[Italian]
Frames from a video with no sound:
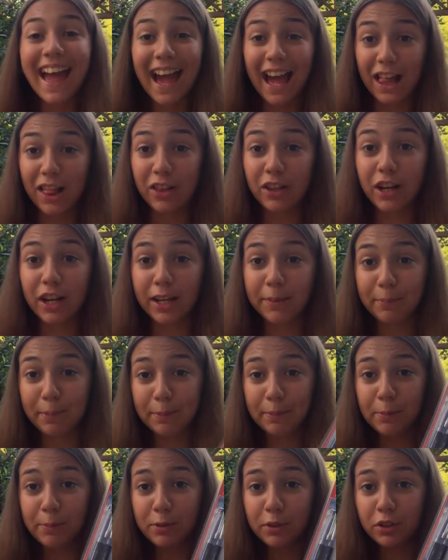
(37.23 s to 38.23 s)
allora, il
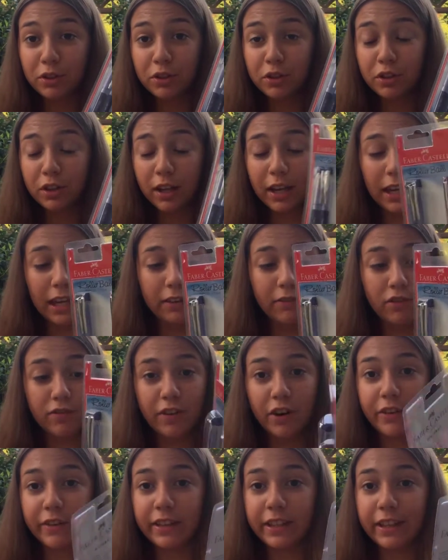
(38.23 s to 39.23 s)
primo prodotto che vi
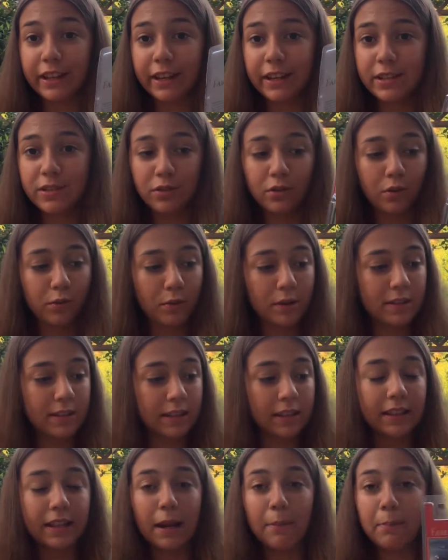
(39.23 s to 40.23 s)
farò vedere sono queste
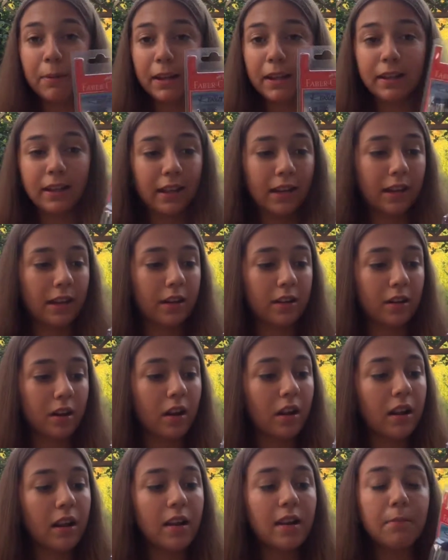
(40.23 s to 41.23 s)
tre penne
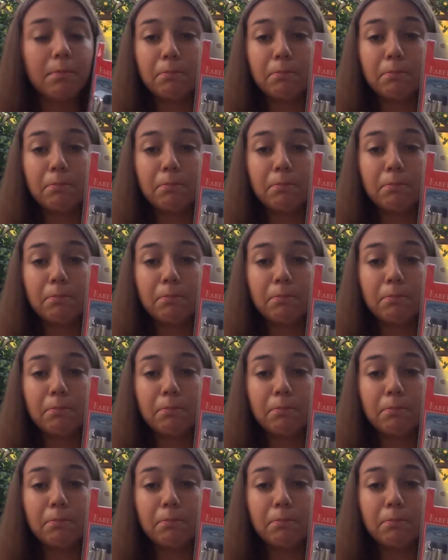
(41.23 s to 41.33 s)
Roller